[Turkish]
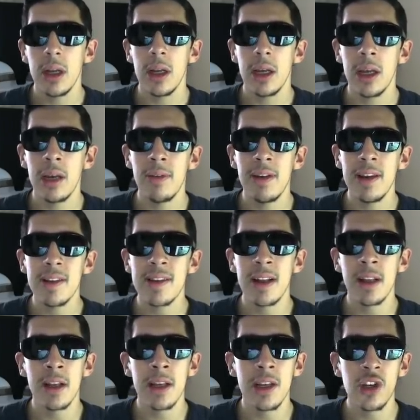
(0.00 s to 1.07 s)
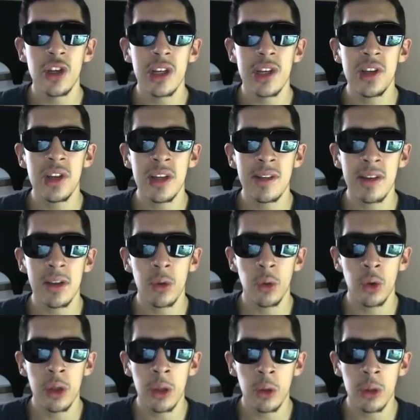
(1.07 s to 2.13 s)
E, ve insanların yaşı geçtikçe zaten
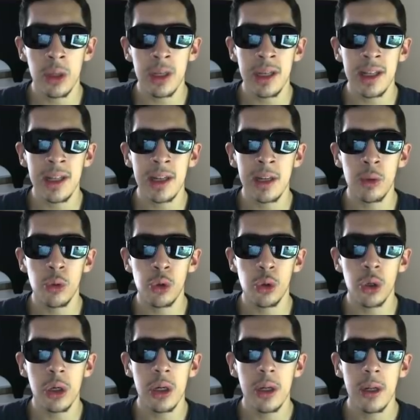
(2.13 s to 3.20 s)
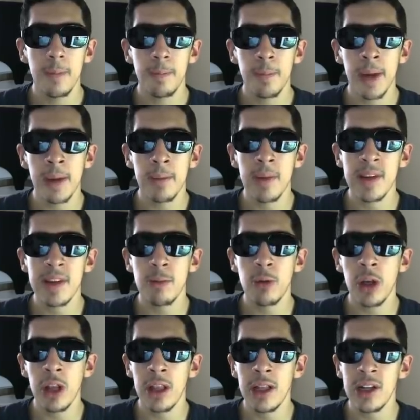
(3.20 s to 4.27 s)
oyunlara olan ilgileri de düşüyor. Ben mesela bu
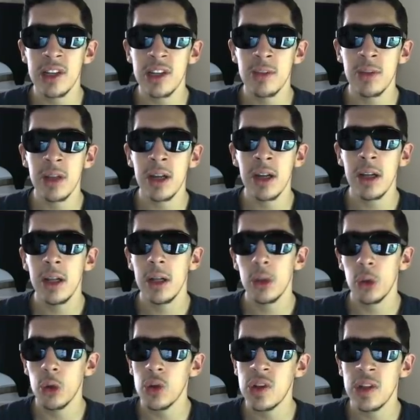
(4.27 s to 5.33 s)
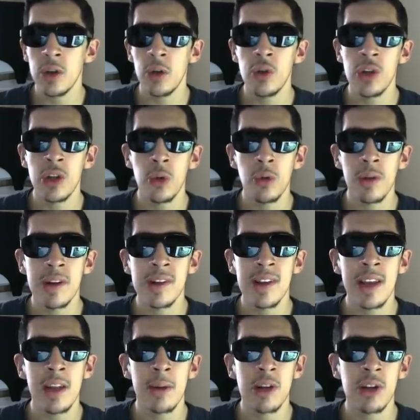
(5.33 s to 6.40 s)
kanalı açtığımda 4 sene önceydi. Üniversiteye
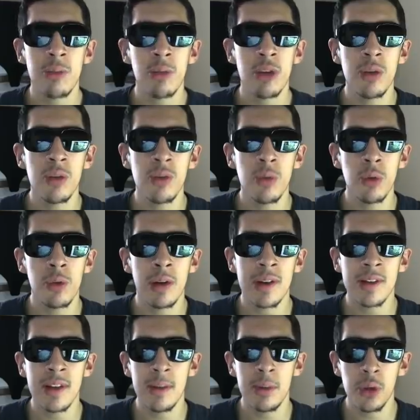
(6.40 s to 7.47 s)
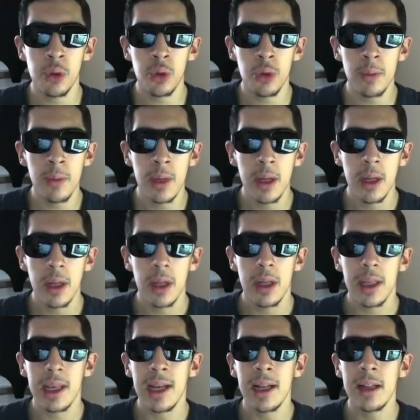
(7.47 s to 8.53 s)
yeni başlamıştım. Şimdi üniversiteyi bitiriyorum.
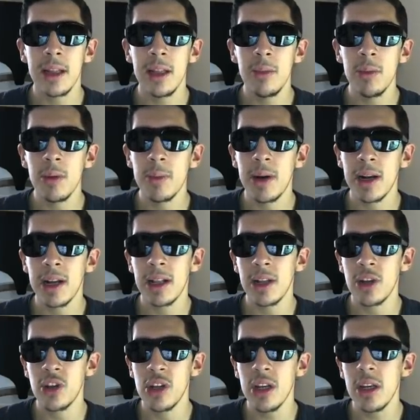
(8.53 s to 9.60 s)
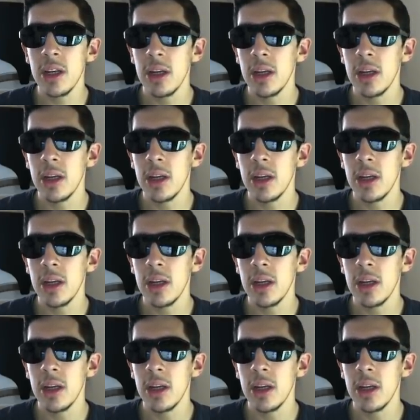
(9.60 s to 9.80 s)
Yani dediğim gibi arkadaşlar